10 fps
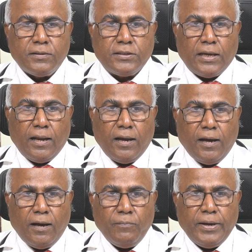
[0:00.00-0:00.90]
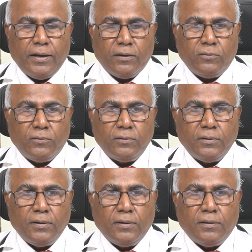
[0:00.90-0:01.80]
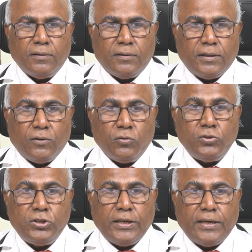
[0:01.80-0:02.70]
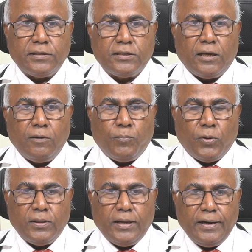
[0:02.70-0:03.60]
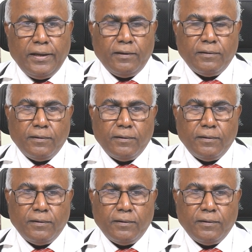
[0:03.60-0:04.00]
సలహా మేరకు తగు చికిత్సలు పొందండి